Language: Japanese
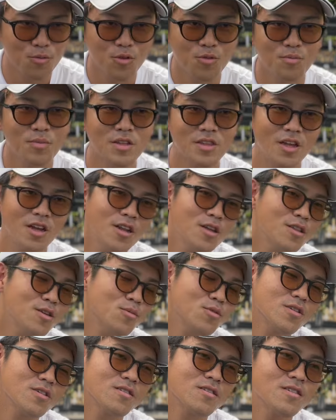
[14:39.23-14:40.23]
も、まあ、種で
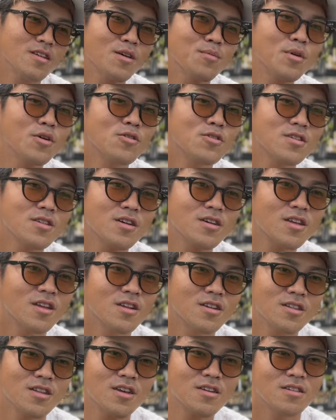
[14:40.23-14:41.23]
もですね、まあ、沖縄
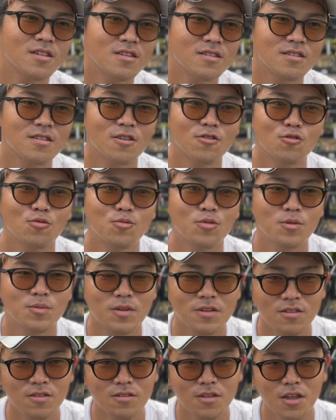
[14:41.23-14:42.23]
県にない遺伝子だと思い
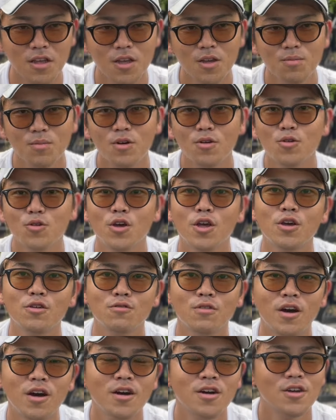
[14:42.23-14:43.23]
ますので、まあ、この辺
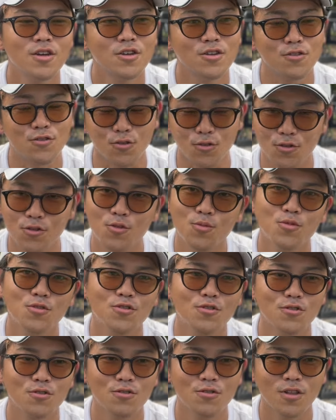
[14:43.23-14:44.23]
は非常に面
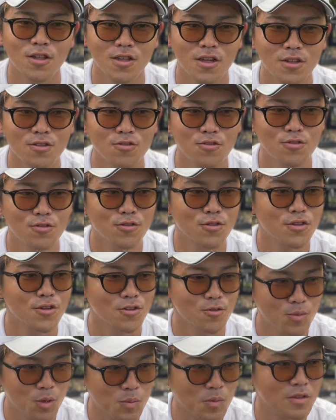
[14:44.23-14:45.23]
白そうだなというふうに
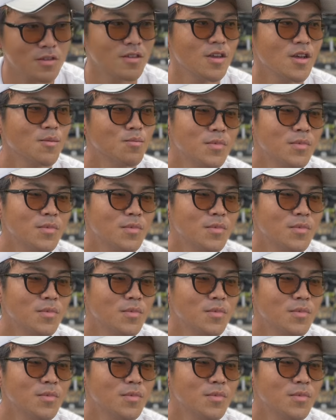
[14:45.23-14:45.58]
思います。